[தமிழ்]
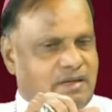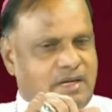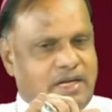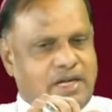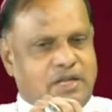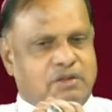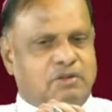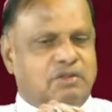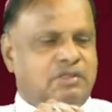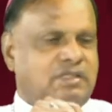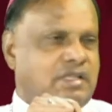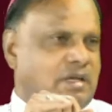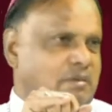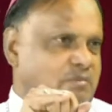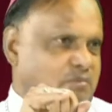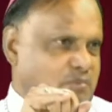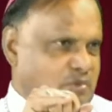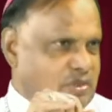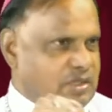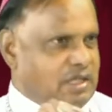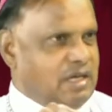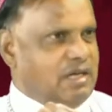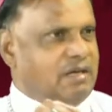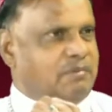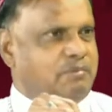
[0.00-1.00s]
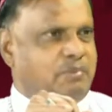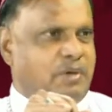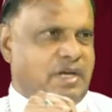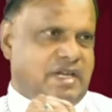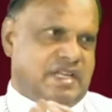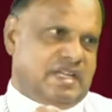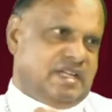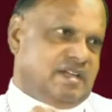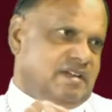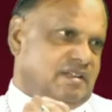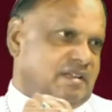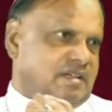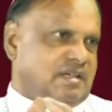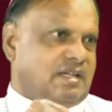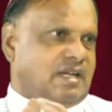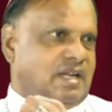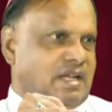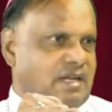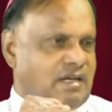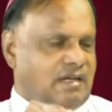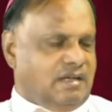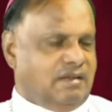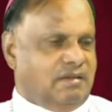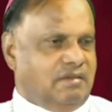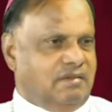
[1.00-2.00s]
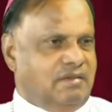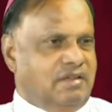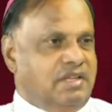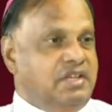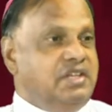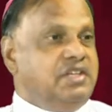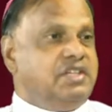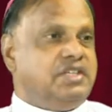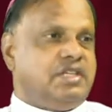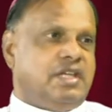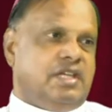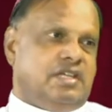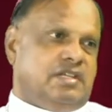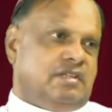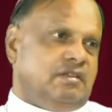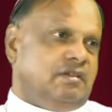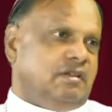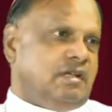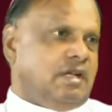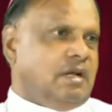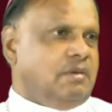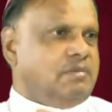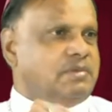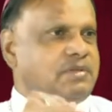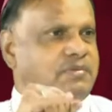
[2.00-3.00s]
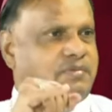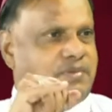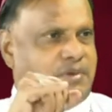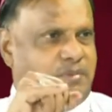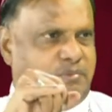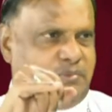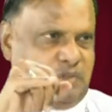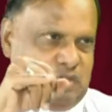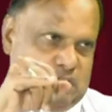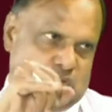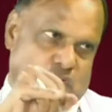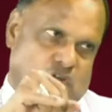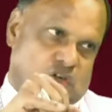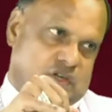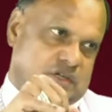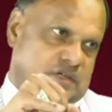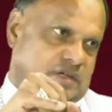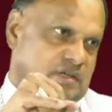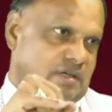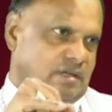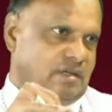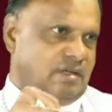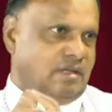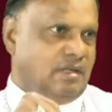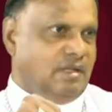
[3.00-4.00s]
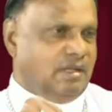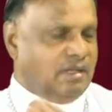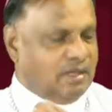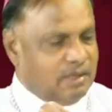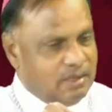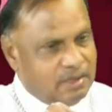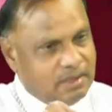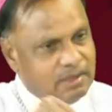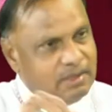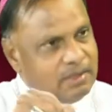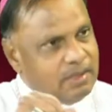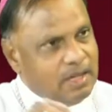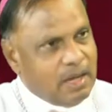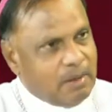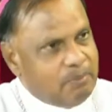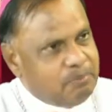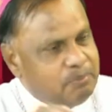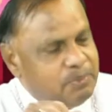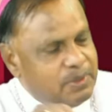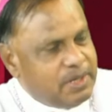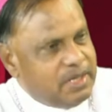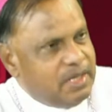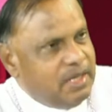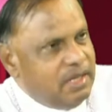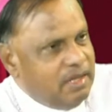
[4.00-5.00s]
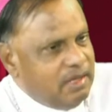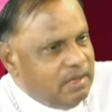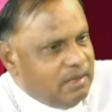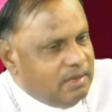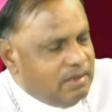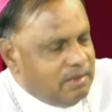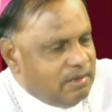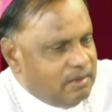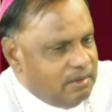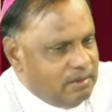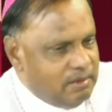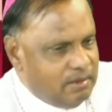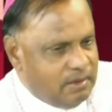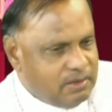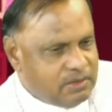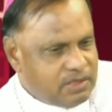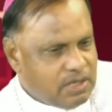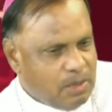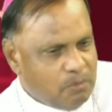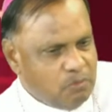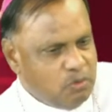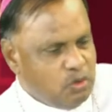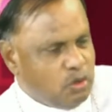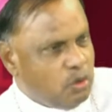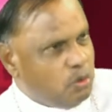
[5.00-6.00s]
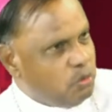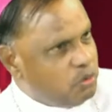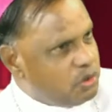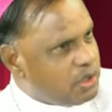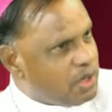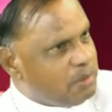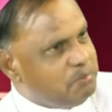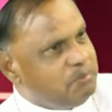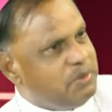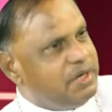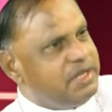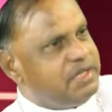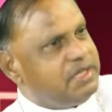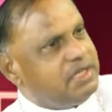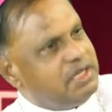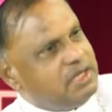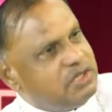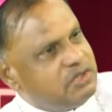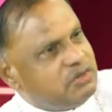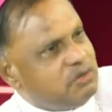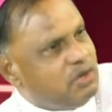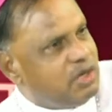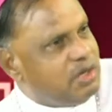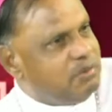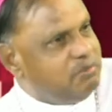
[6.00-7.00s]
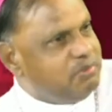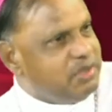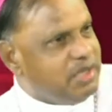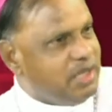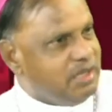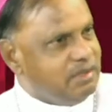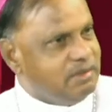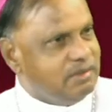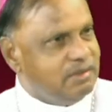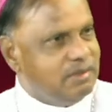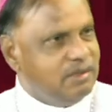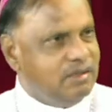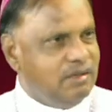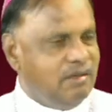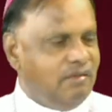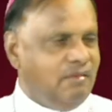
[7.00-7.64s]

கடவுள் தான் முதல் படி எடுக்கிறார் இனிஷியேட்டிவ் கம்ஸ் ஃப்ரம் காட் அப்படி சமூக உடன்படிக்கை சொல்ல முடியாது